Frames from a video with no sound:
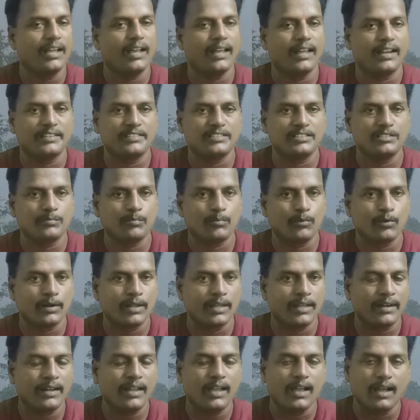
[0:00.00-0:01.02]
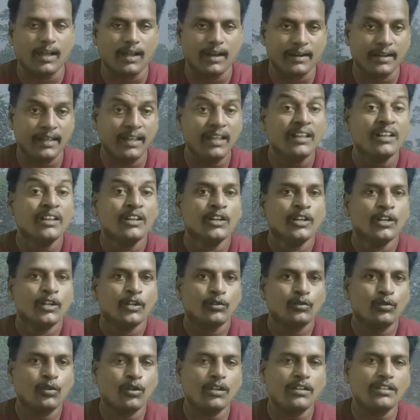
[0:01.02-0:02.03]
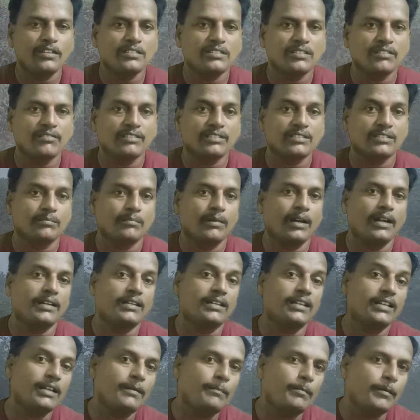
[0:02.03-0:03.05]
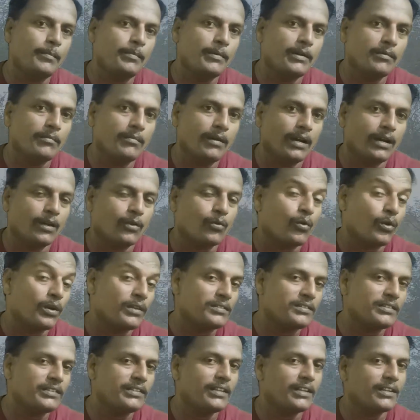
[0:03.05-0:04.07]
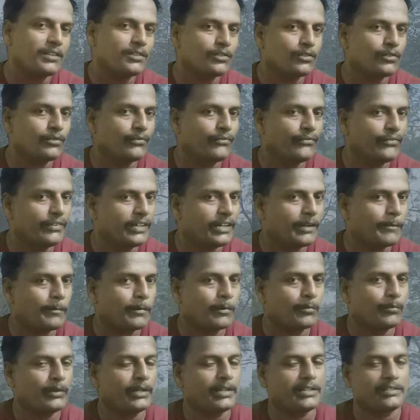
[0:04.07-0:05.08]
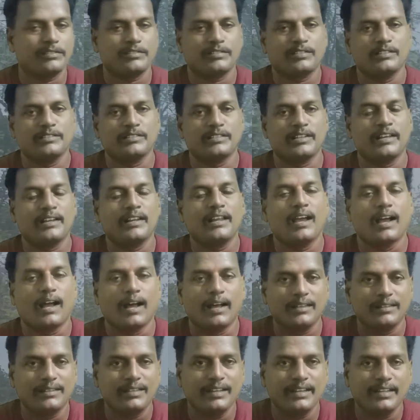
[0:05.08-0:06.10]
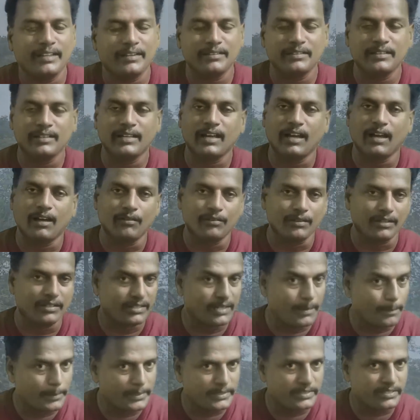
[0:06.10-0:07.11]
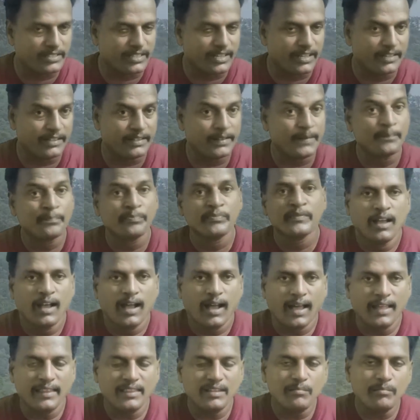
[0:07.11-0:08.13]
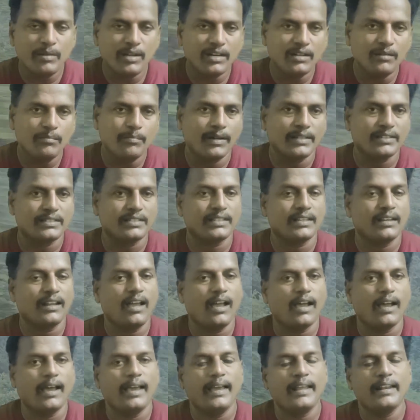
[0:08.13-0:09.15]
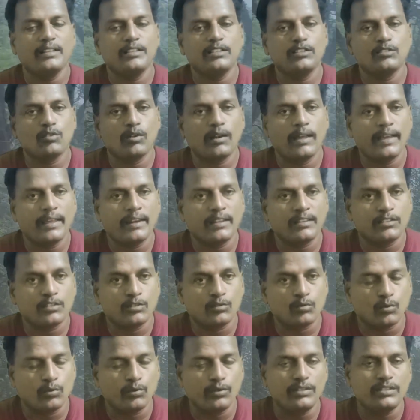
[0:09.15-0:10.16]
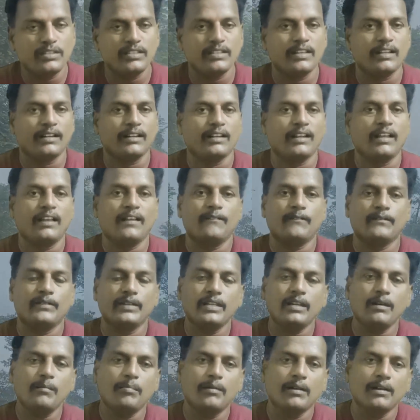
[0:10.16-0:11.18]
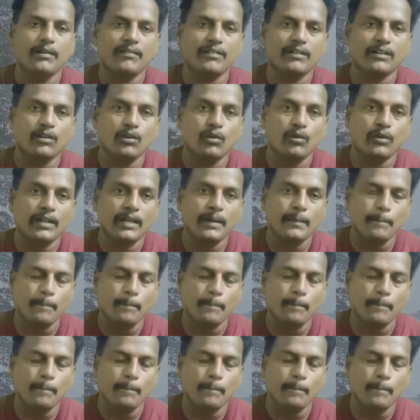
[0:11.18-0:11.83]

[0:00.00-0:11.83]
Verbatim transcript: தான் அழைச்சிட்டு போனார் ஆனால் துரதிருஷ்டவசமாக டிபி பெருமாளை கொலை செய்யறதுக்கும் வீரப்பன் முயற்சி செஞ்சார் அதுலேருந்து அவர் தப்பிச்சிட்டாரு அதன் பிறகு பார்த்தீங்கன்னா ஆயிரத்தி தொள்ளாயிரத்தி தொண்ணூற்றி ஏழில் வீரப்பன் அவர்களோட